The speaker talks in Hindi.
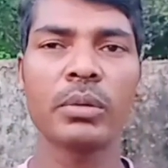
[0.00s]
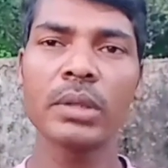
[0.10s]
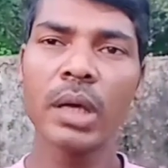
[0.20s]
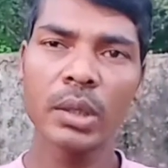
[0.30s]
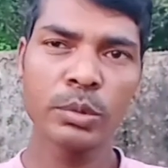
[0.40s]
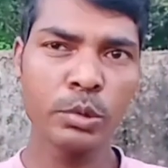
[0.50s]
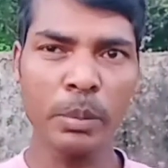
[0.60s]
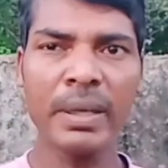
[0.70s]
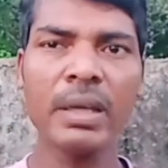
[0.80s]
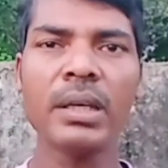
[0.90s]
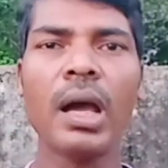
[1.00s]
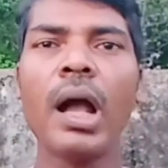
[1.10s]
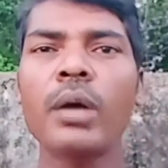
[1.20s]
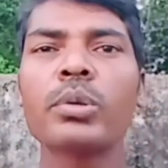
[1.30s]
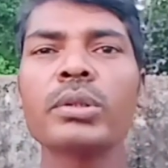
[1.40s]
दोस्त जो भी
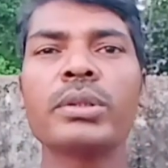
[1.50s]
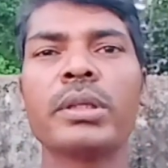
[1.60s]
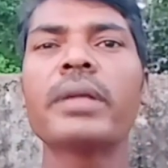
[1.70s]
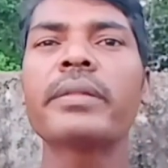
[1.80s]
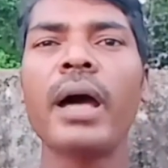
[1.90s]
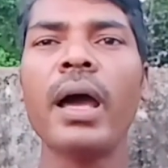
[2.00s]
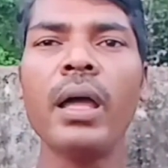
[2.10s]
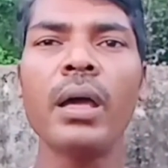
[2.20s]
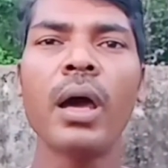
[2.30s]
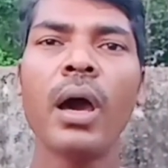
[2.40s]
यहाँ खुद सीखता है